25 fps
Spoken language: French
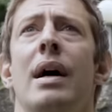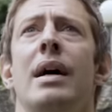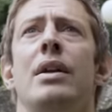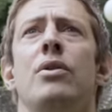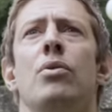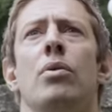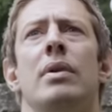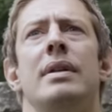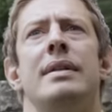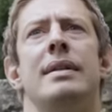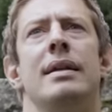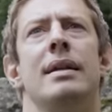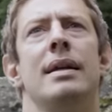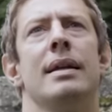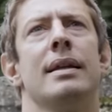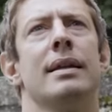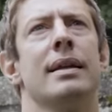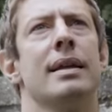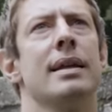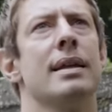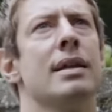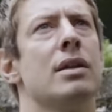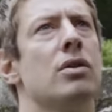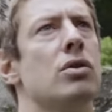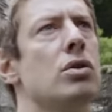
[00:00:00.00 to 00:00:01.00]
haillon est
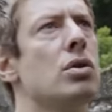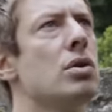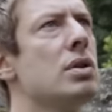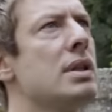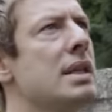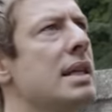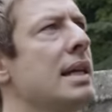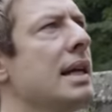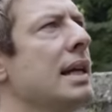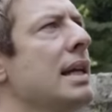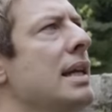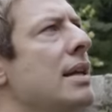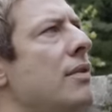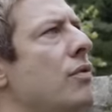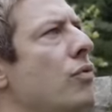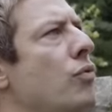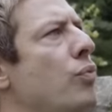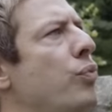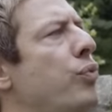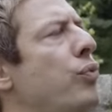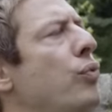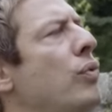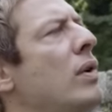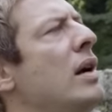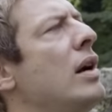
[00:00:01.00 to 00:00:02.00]
électrique de série et vous
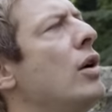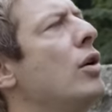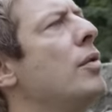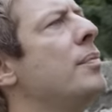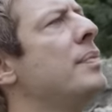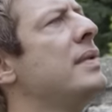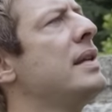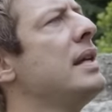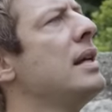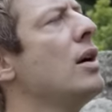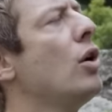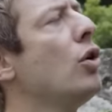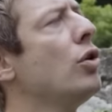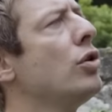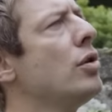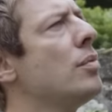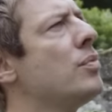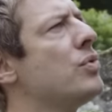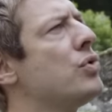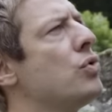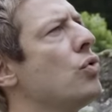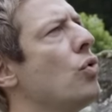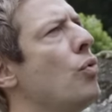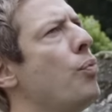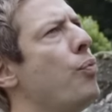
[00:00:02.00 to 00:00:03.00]
pouvez opter en
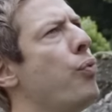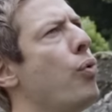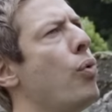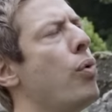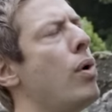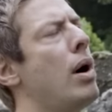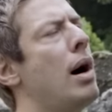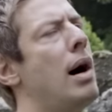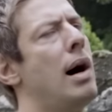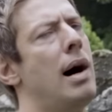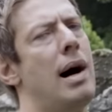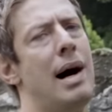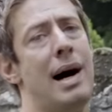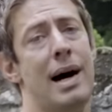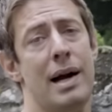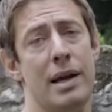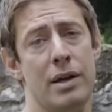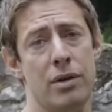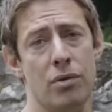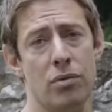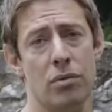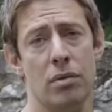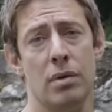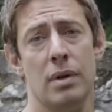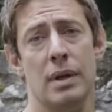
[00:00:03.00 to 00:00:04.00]
option pour un
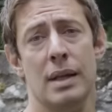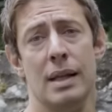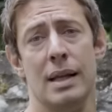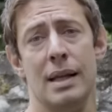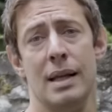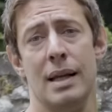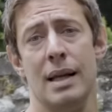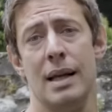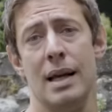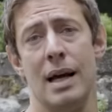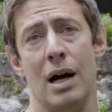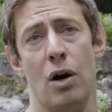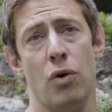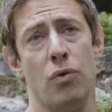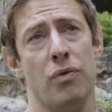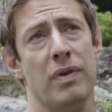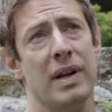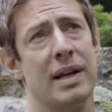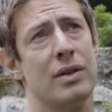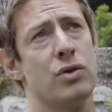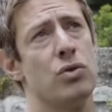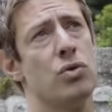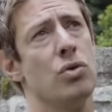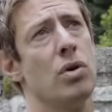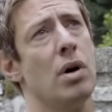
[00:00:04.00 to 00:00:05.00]
haillon à
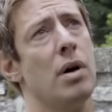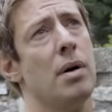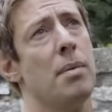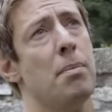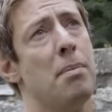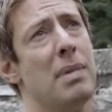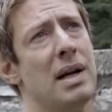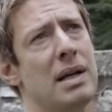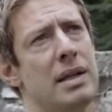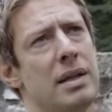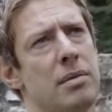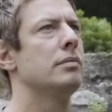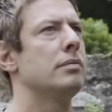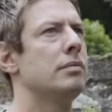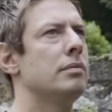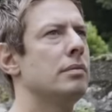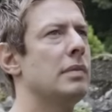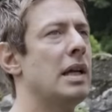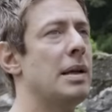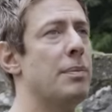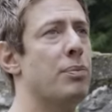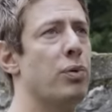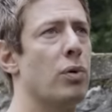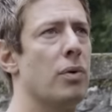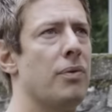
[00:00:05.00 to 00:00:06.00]
ouverture main libre
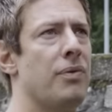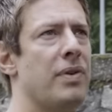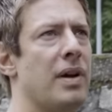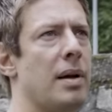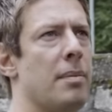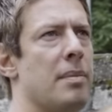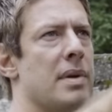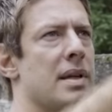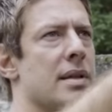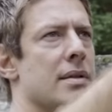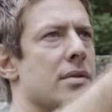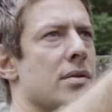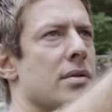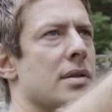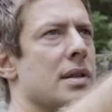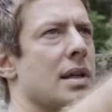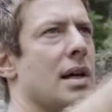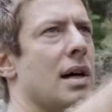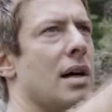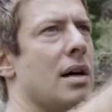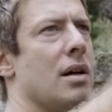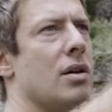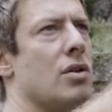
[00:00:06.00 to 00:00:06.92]
et pour le fermer ce sera